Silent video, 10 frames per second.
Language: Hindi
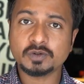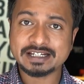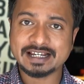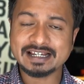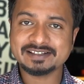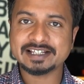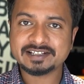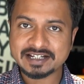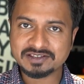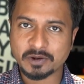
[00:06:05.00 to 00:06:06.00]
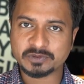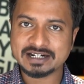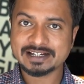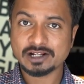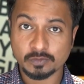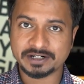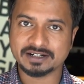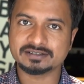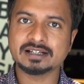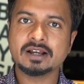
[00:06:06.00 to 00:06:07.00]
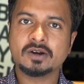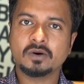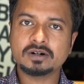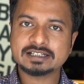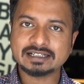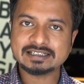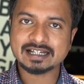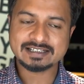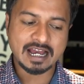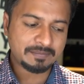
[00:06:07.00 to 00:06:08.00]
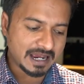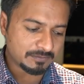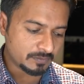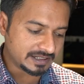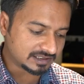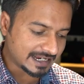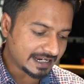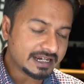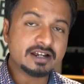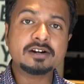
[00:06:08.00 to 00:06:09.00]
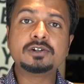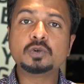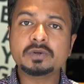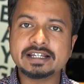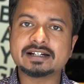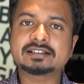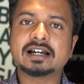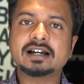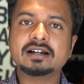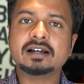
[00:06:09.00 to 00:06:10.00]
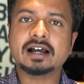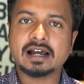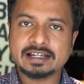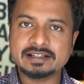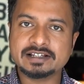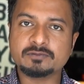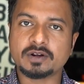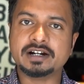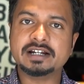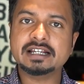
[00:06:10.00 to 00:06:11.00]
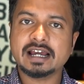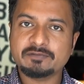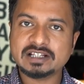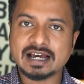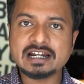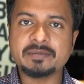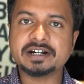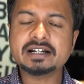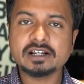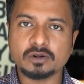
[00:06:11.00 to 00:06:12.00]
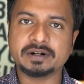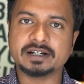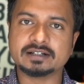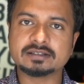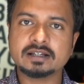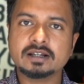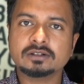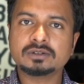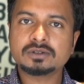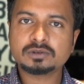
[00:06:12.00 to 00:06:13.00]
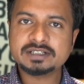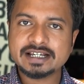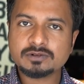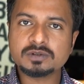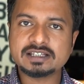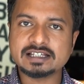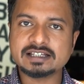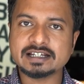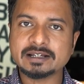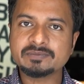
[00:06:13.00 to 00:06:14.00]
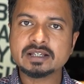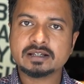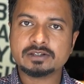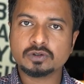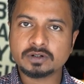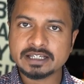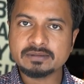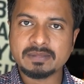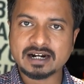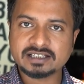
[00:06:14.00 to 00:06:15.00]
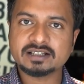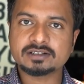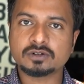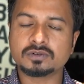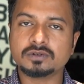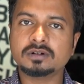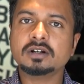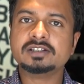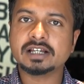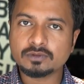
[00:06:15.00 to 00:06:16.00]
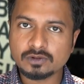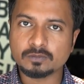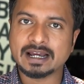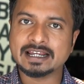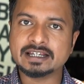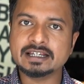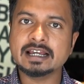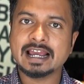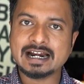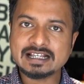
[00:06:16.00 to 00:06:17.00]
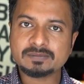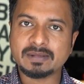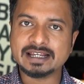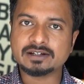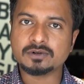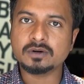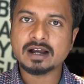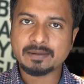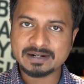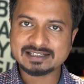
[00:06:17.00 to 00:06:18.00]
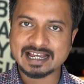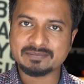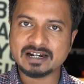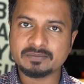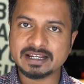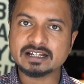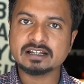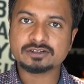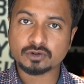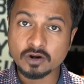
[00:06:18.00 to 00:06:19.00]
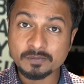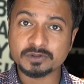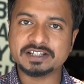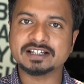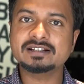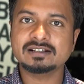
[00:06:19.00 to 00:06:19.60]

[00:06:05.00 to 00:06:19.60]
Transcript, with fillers: जो कि है 16,000 किलोमीटर्स और साथ ही साथ यहाँ पे आपको मिलता है टू ईयर्स का इंजन वारंटी विद अनलिमिटेड किलोमीटर्स तो दोस्तों ये कुछ चीज़ें हैं जो कि भारतीय दर्शकों को जरूर लुभाएंगी एंड इस बाइक को अपने सेगमेंट में एक स्ट्रॉन्ग पोजिशन